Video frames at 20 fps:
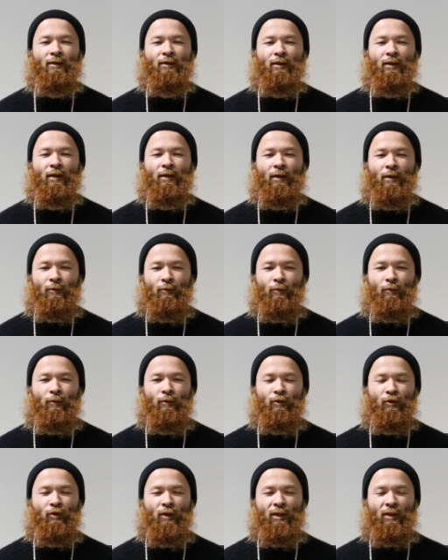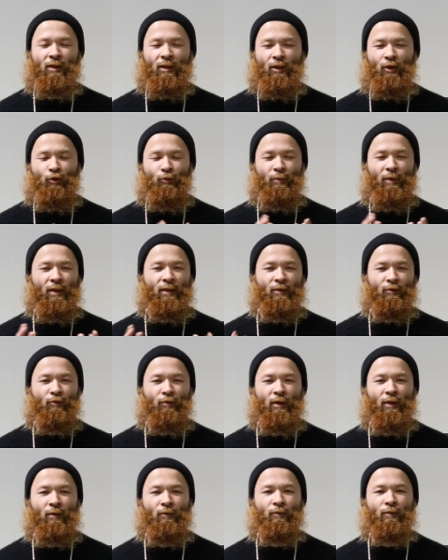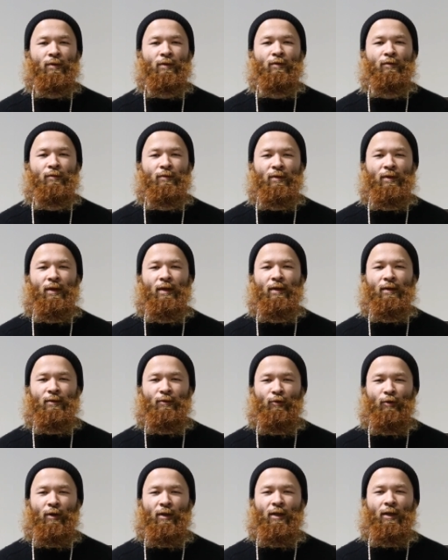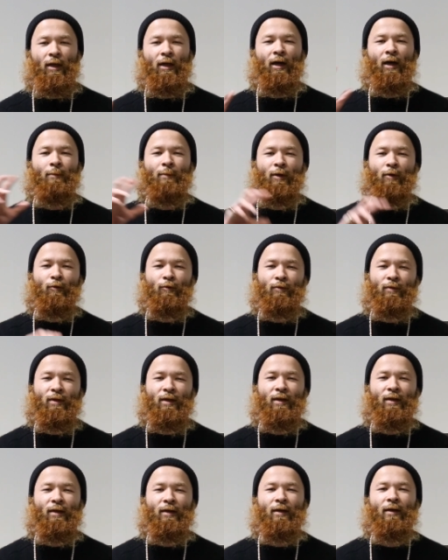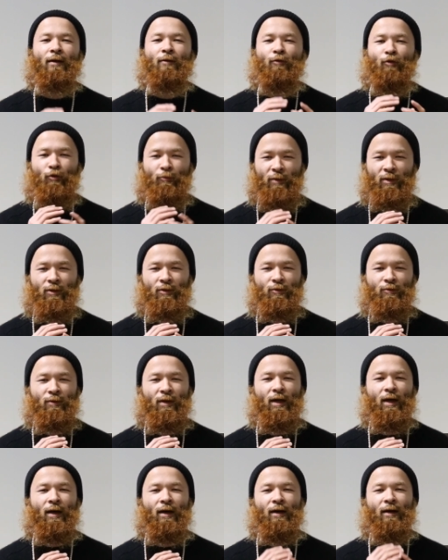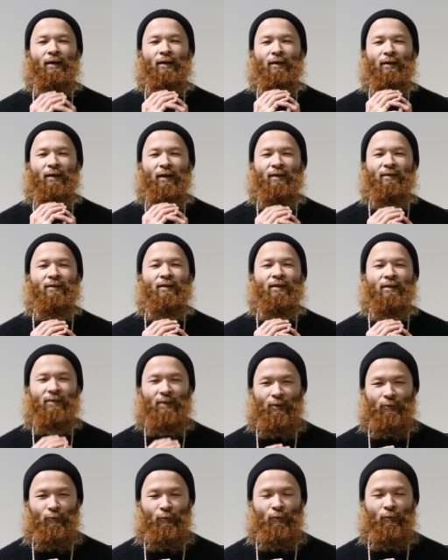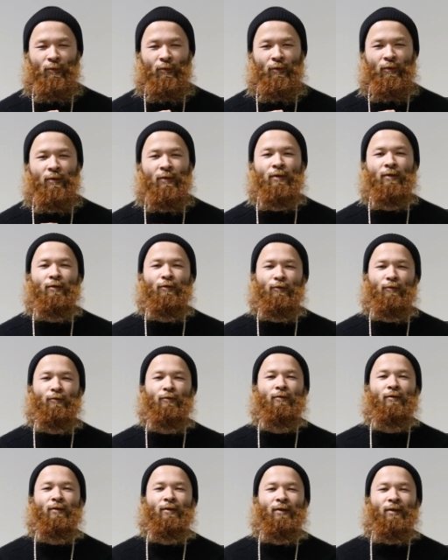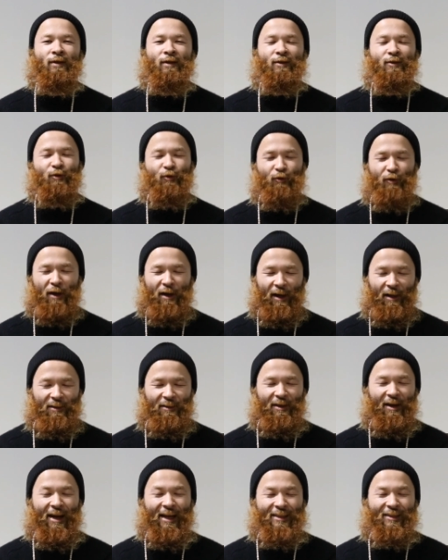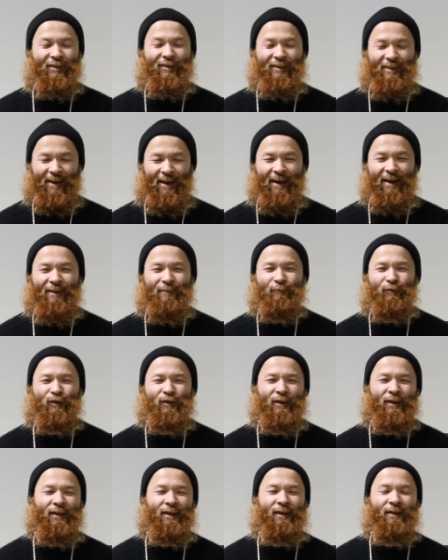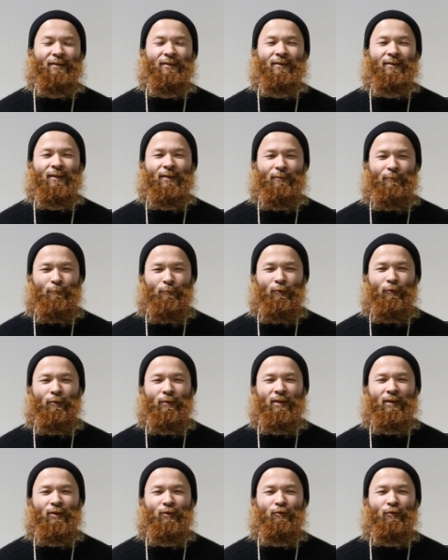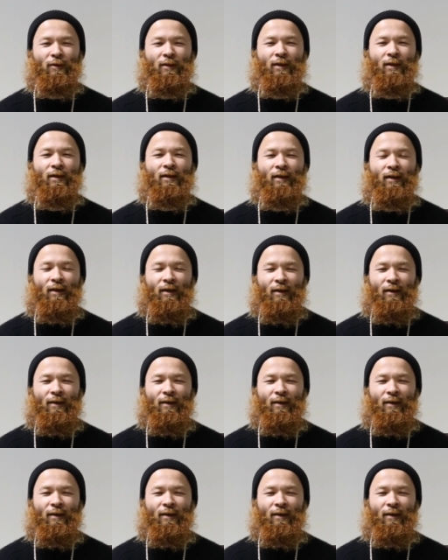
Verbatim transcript: 地金のじゅうはちきんのベースのリングを作って、それにはめ込んでこの別注が完成したという、ちょっと長ったらしくて申し訳ないんですけども、非常に